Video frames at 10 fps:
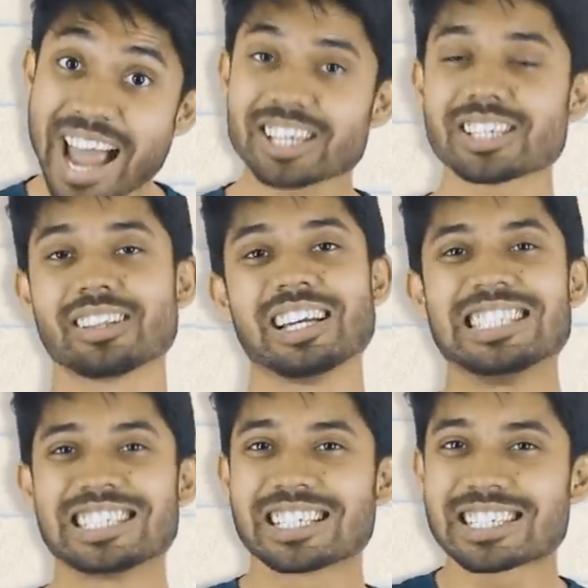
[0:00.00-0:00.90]
একসাথে
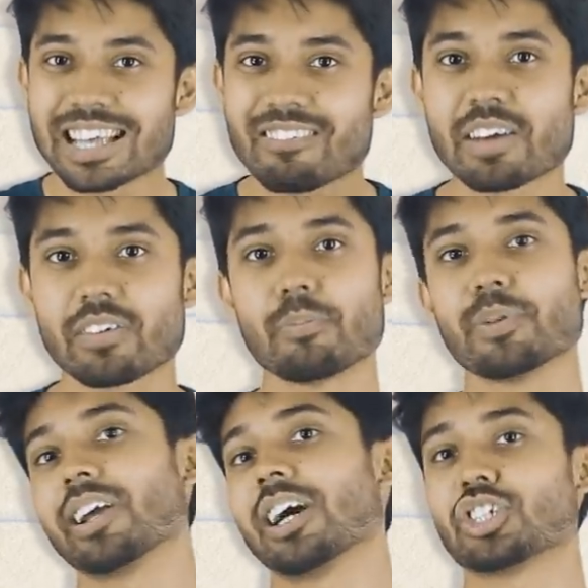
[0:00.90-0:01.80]
নিজেদের সেলফ
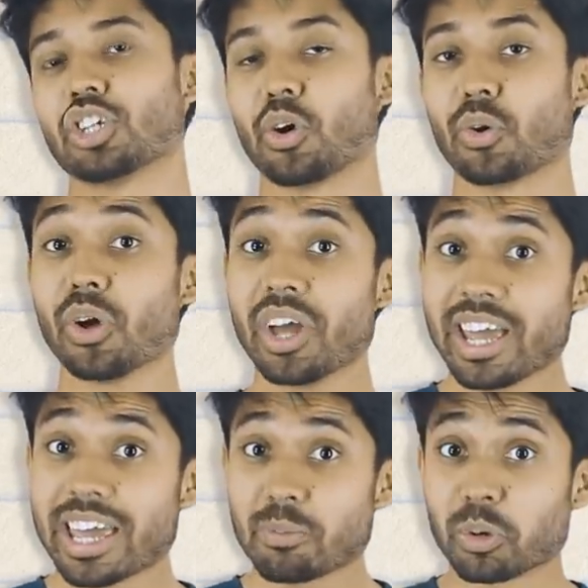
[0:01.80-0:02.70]
ডেভেলপমেন্টের কাজটা করো
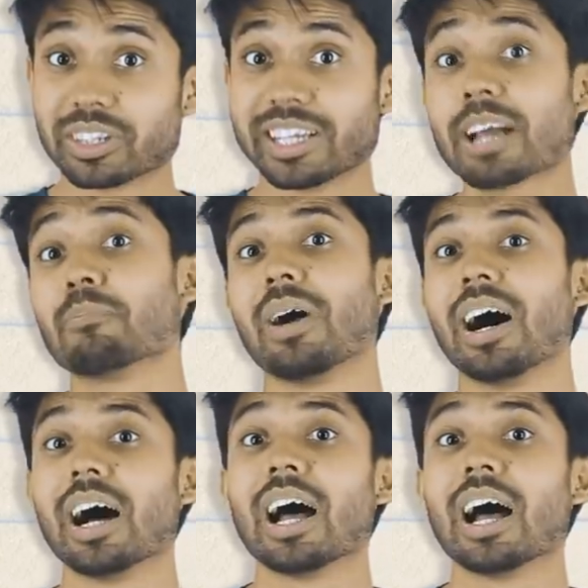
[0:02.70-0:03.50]
এবং দেখবা